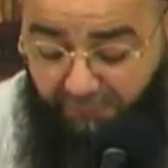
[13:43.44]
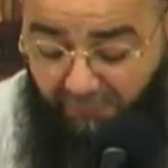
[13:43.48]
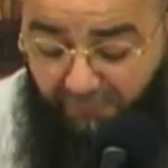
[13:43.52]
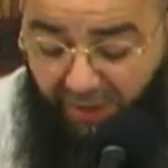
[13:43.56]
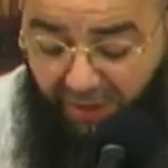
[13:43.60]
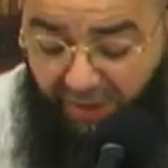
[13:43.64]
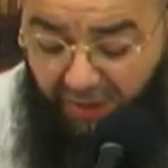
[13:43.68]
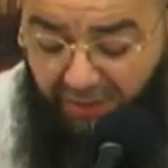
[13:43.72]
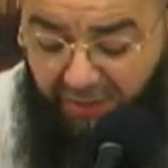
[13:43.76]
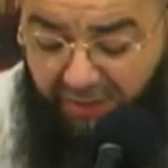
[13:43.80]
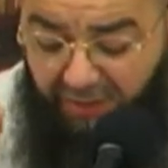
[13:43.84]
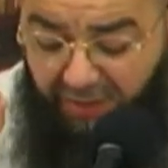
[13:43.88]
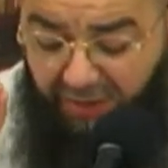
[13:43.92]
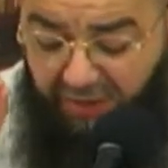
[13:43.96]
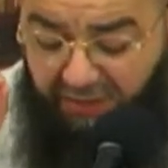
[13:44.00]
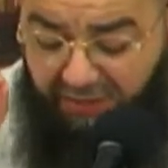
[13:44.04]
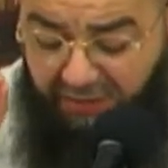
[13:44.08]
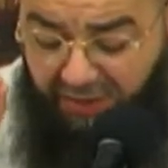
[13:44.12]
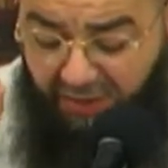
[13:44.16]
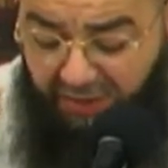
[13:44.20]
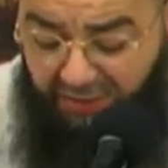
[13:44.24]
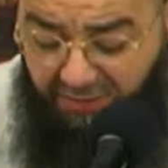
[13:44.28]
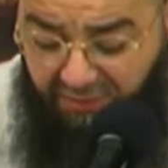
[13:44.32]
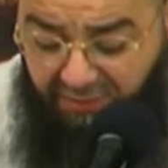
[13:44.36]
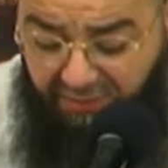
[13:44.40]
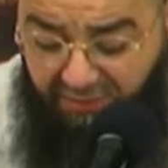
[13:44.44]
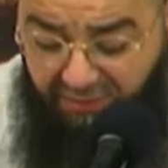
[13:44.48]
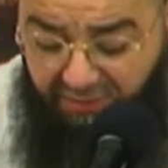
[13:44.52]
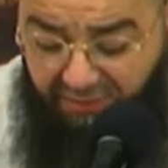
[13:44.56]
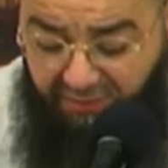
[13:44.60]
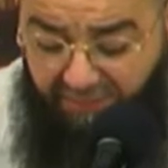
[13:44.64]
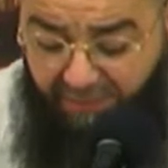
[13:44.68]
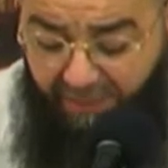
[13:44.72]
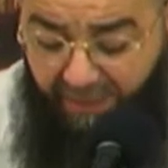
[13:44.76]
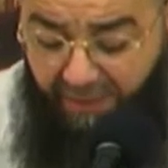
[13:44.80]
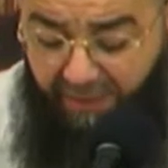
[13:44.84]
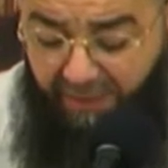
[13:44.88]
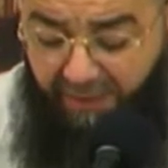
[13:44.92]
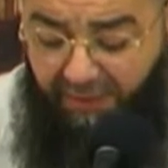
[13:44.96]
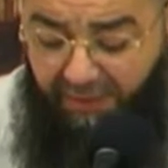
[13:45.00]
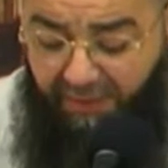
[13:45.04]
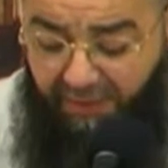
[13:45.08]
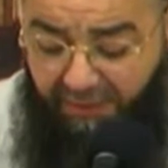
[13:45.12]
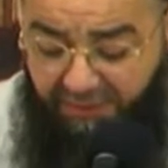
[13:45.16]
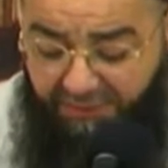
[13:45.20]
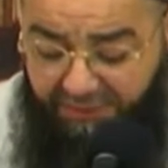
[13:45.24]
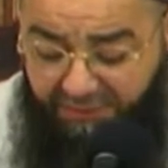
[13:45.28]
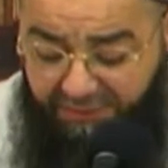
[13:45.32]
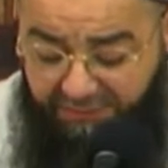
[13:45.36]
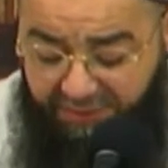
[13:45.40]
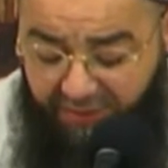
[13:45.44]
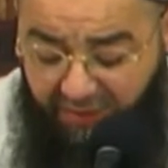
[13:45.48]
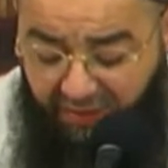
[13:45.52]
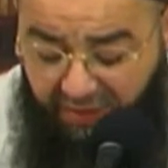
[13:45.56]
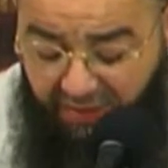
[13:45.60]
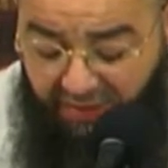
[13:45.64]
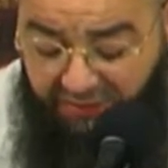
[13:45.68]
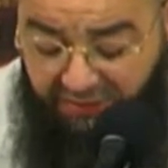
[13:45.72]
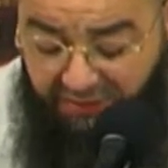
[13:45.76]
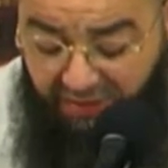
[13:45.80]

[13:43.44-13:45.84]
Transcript: Allah'tan Celle